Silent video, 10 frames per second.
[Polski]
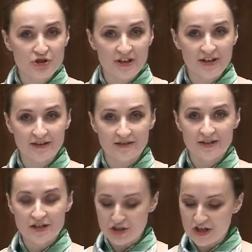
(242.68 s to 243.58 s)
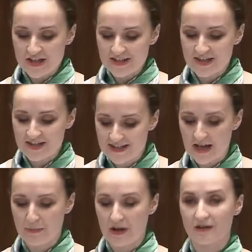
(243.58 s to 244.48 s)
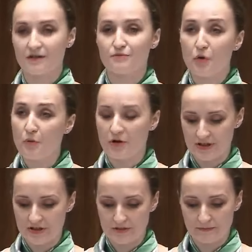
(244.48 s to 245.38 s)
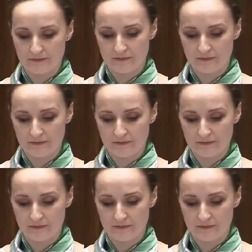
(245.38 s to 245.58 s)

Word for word: się, nie jesteś sama, pomogę ci.